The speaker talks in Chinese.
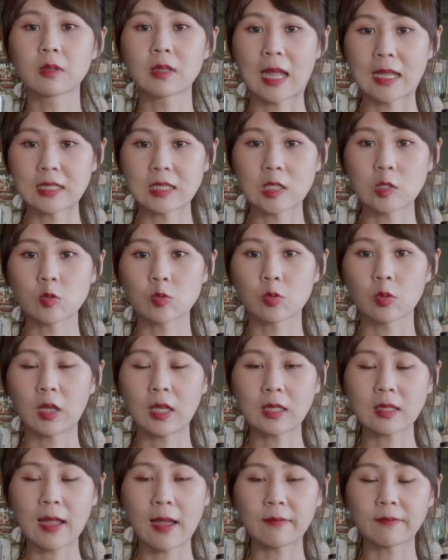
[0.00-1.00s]
担心说，
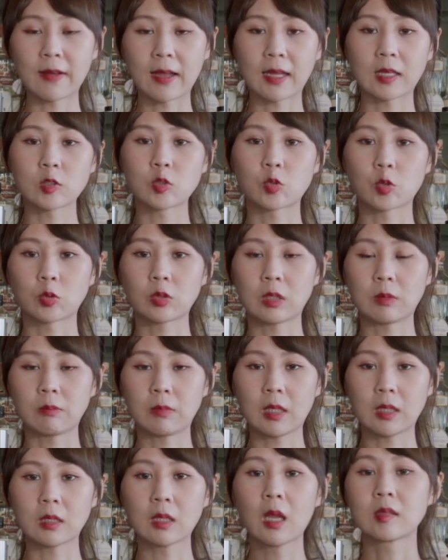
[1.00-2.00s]
哎，它放酒里
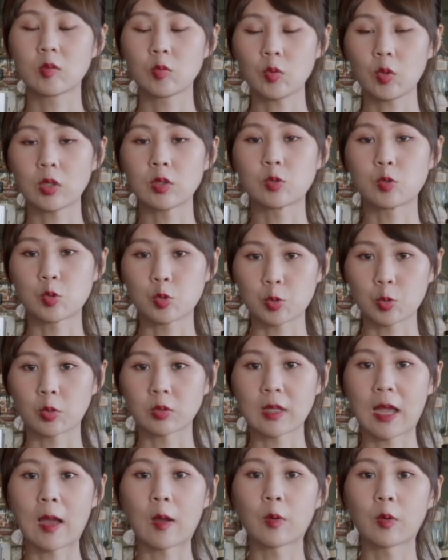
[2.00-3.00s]
面越
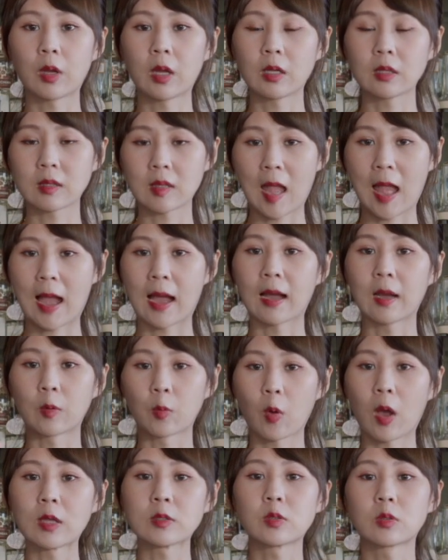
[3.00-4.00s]
久，它会糖
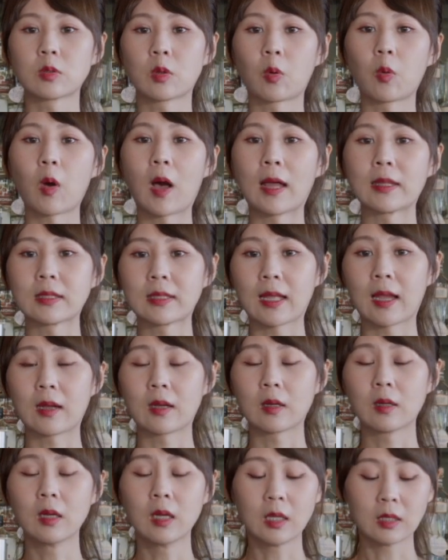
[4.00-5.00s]
很快就融化掉。
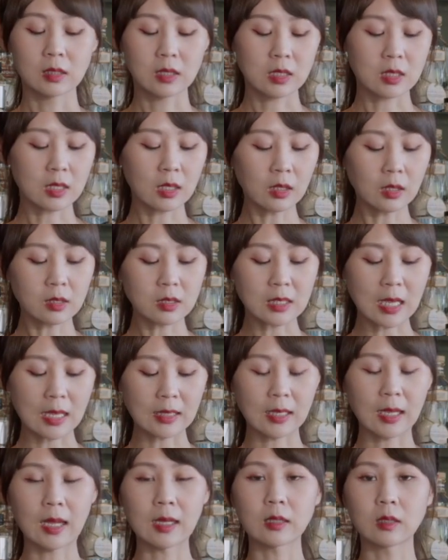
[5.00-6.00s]
其实二
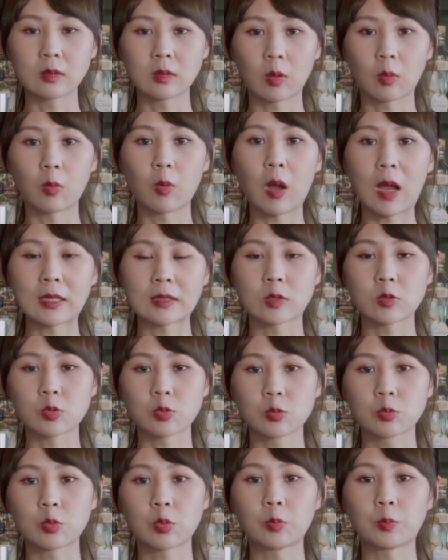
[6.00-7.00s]
砂它融化的
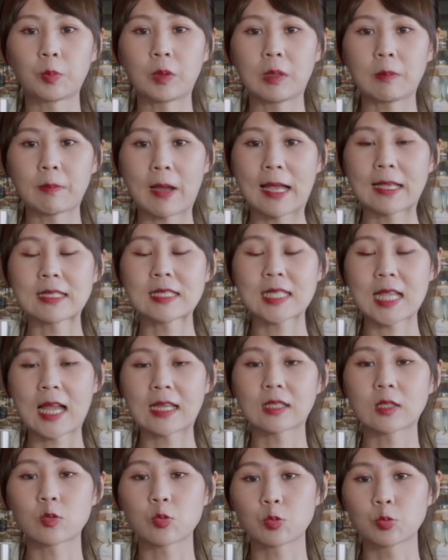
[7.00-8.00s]
速度比白
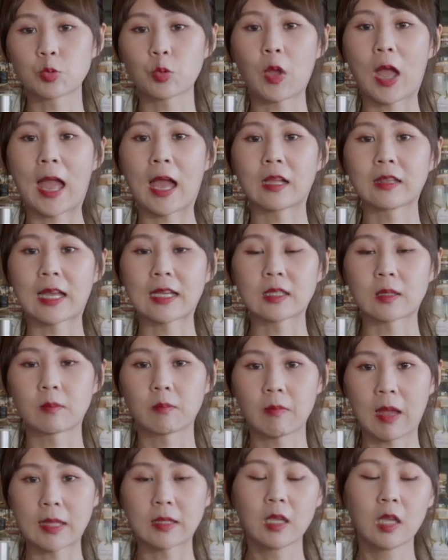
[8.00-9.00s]
砂的速度还要来得
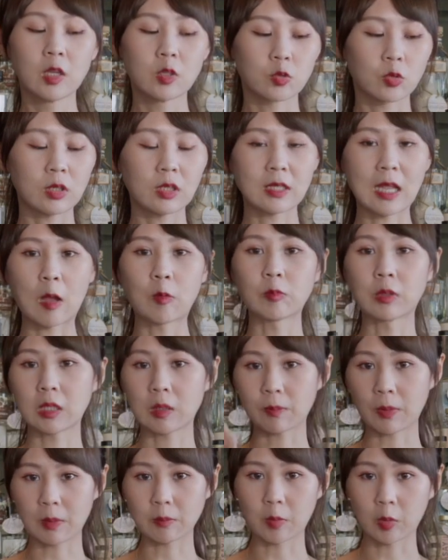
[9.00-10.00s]
慢，所以当我们
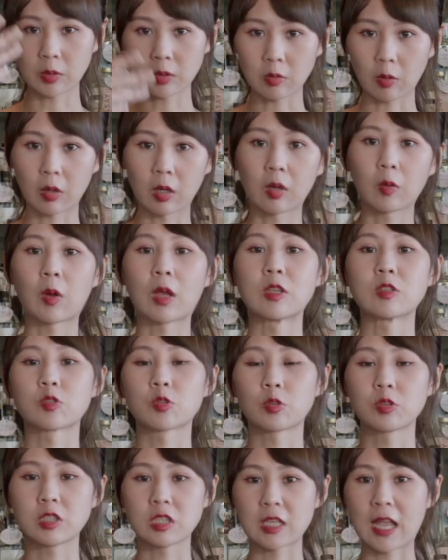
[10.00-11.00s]
一杯某一朵喝完的
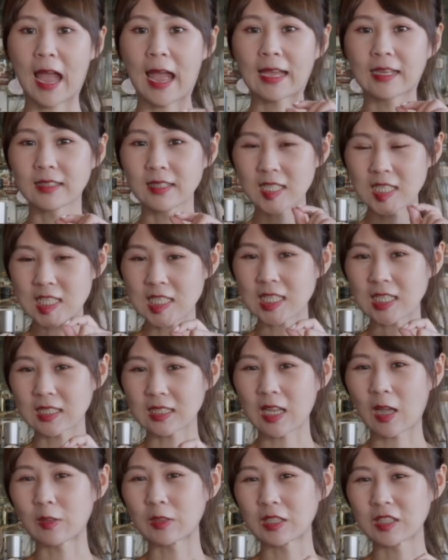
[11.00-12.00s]
时候，其实还吸
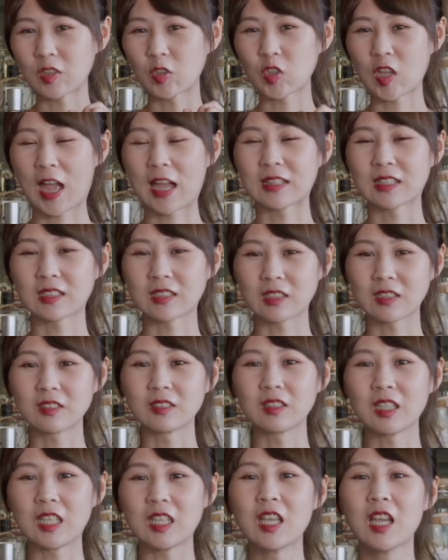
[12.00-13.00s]
得到那种糖的
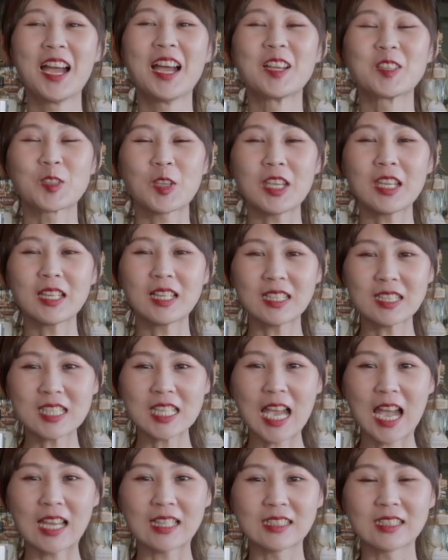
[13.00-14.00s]
颗粒，所以喝
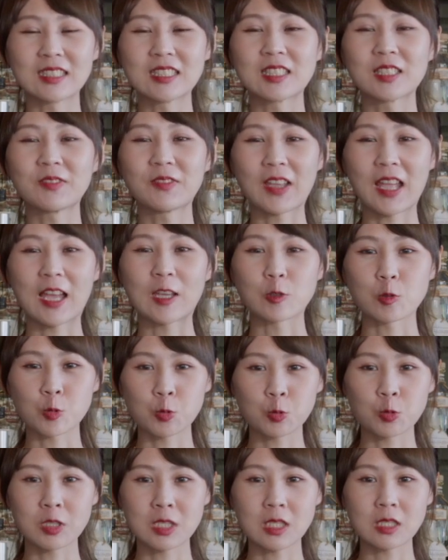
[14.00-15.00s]
起来呢是非常
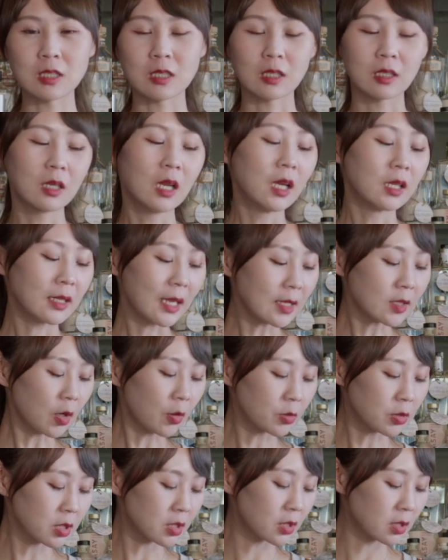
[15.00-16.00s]
舒适的。那
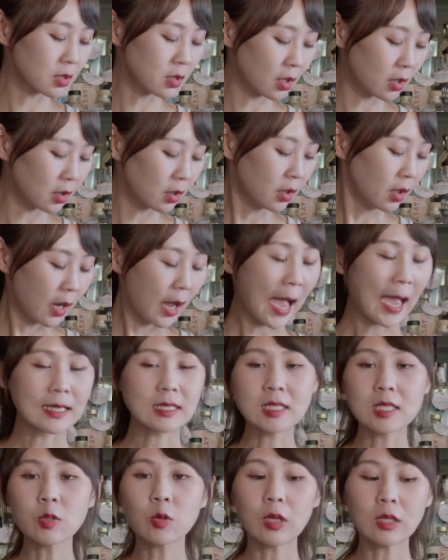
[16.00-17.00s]
同时呢，还
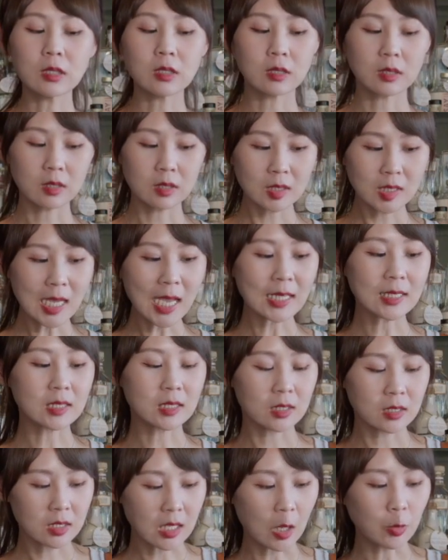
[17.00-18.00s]
是会下
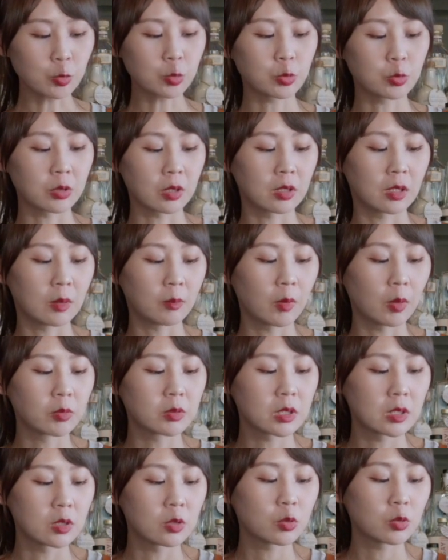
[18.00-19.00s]
少许的柠檬
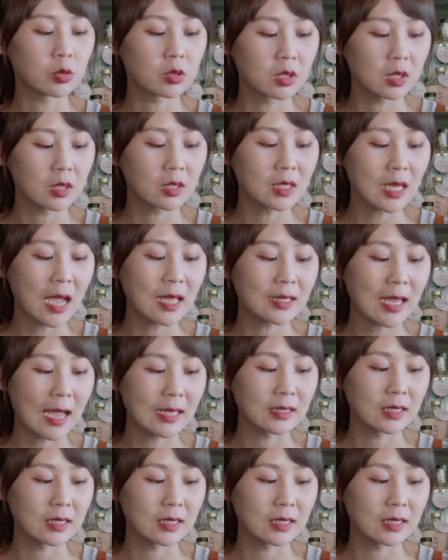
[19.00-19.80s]
汁去增加它